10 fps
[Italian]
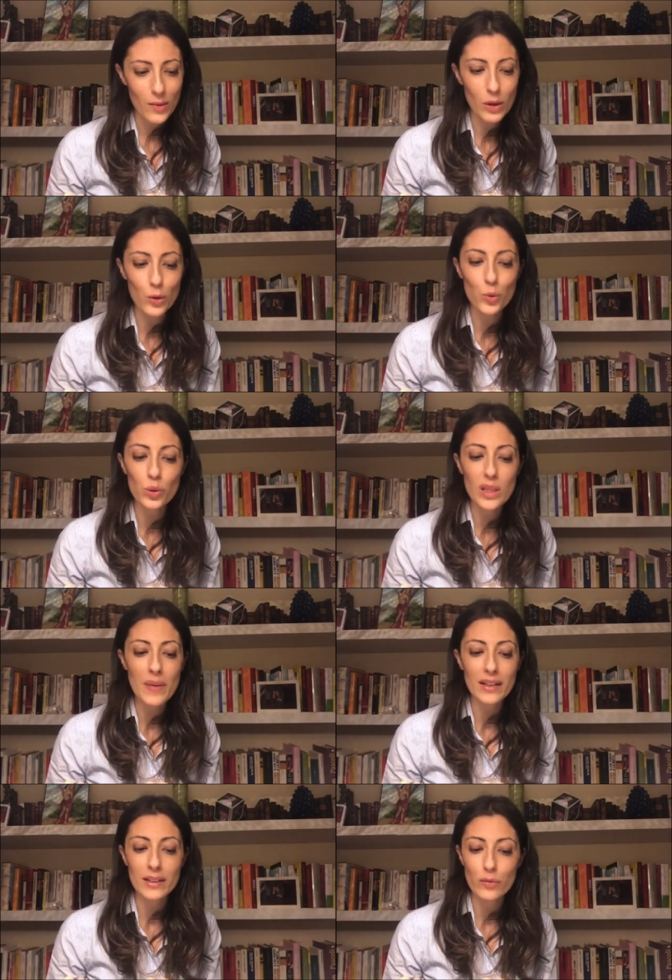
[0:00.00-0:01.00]
Quando tutti i
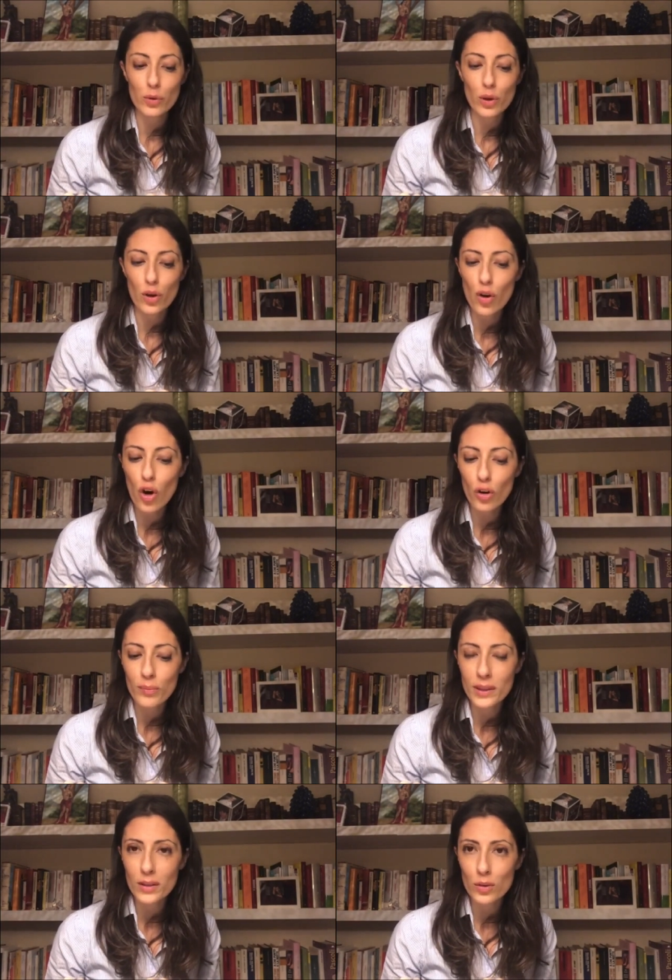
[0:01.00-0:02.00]
piatti furono colmi,